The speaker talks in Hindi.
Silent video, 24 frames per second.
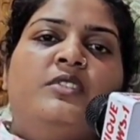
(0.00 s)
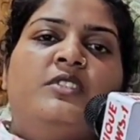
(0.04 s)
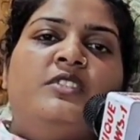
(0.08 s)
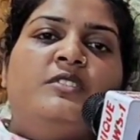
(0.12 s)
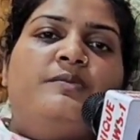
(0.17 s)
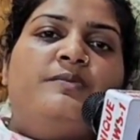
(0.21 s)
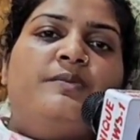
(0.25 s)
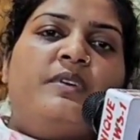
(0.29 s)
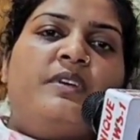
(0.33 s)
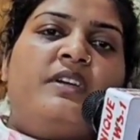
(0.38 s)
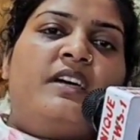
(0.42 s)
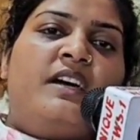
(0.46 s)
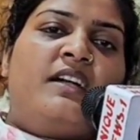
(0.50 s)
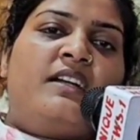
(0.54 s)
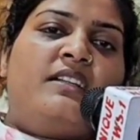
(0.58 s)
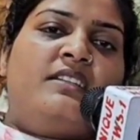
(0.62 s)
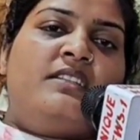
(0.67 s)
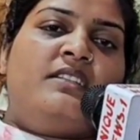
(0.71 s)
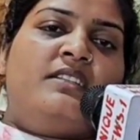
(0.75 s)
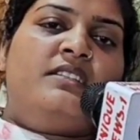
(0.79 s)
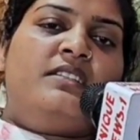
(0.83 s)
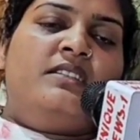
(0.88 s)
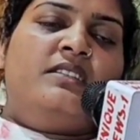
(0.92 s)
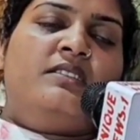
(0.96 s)
मंच पे गा
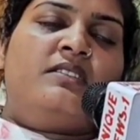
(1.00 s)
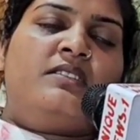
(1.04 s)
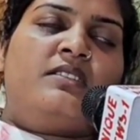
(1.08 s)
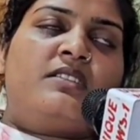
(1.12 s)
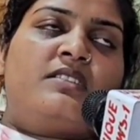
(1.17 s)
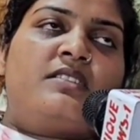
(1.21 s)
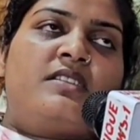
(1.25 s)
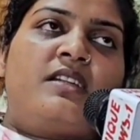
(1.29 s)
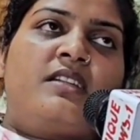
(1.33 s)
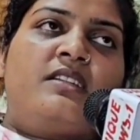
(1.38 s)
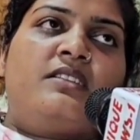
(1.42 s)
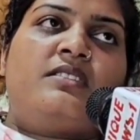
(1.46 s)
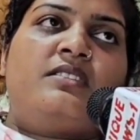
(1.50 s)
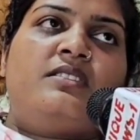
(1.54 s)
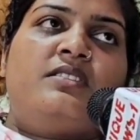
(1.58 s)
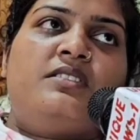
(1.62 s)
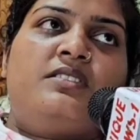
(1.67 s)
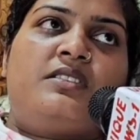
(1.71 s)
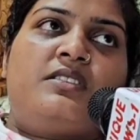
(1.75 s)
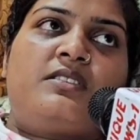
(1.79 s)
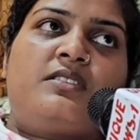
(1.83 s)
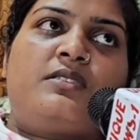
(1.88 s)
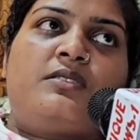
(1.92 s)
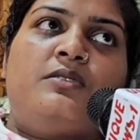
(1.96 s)
रही थी और अचानक
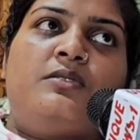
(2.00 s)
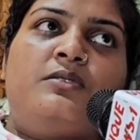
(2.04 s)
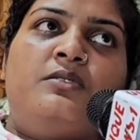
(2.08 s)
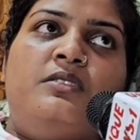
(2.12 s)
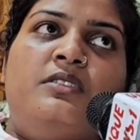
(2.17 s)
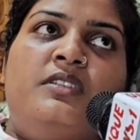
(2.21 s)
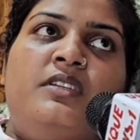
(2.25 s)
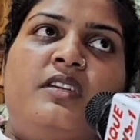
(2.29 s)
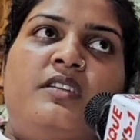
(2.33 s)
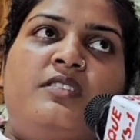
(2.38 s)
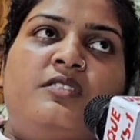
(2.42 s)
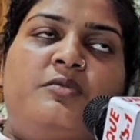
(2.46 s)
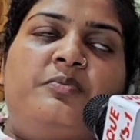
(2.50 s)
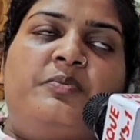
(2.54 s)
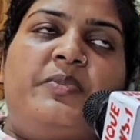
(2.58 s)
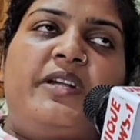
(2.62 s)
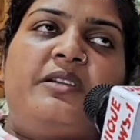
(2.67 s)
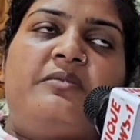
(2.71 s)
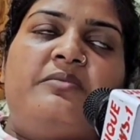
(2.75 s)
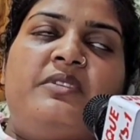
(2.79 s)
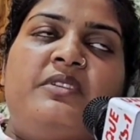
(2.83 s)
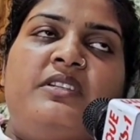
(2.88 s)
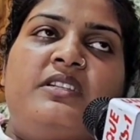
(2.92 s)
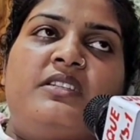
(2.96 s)
नीचे से गोली आई और
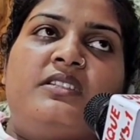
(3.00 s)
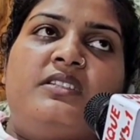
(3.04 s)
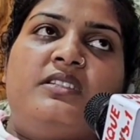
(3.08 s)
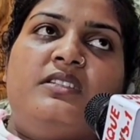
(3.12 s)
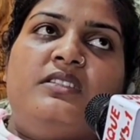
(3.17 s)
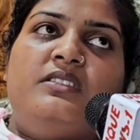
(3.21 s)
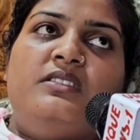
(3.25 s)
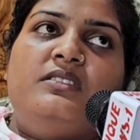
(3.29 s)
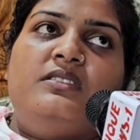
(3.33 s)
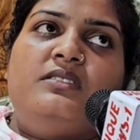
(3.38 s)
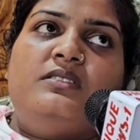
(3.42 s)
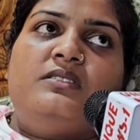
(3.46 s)
पैर में लग गई